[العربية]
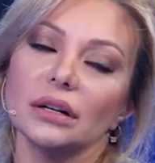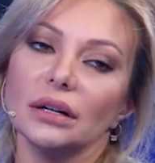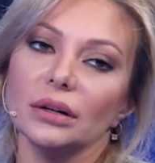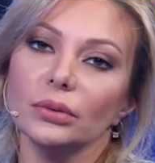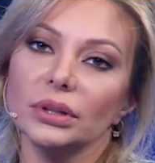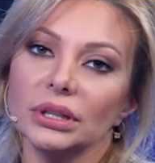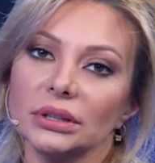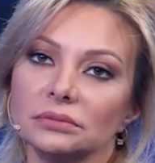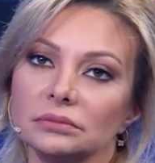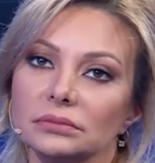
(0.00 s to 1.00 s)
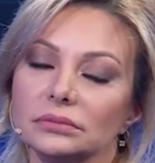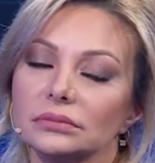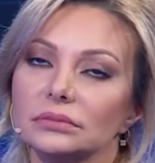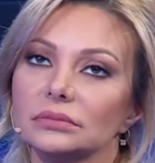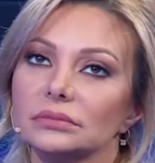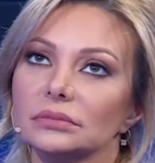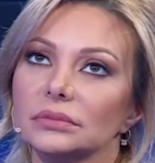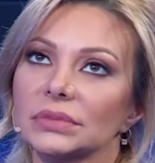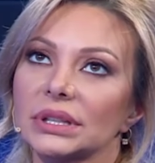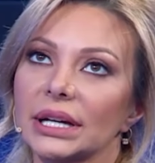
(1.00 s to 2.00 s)
أولا
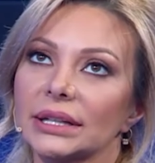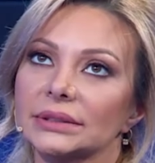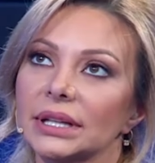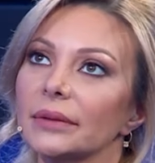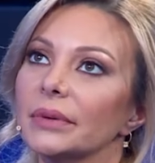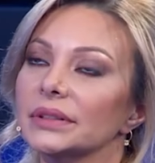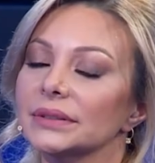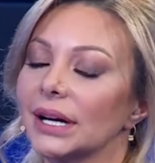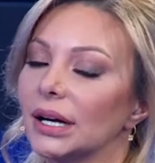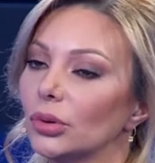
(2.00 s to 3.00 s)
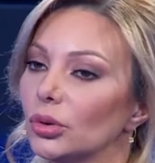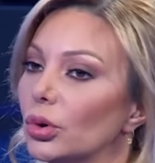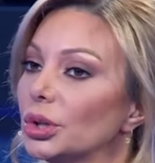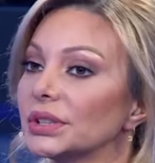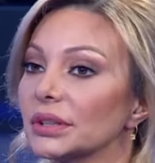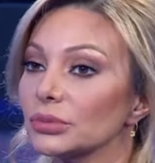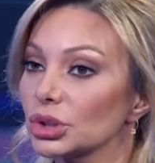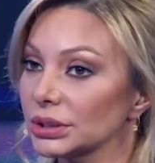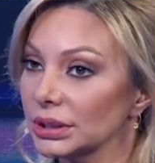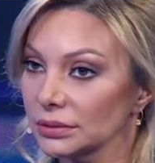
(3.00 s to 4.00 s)
كان دائما التعامل محترم
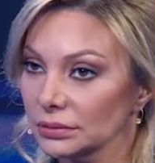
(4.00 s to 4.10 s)
جدا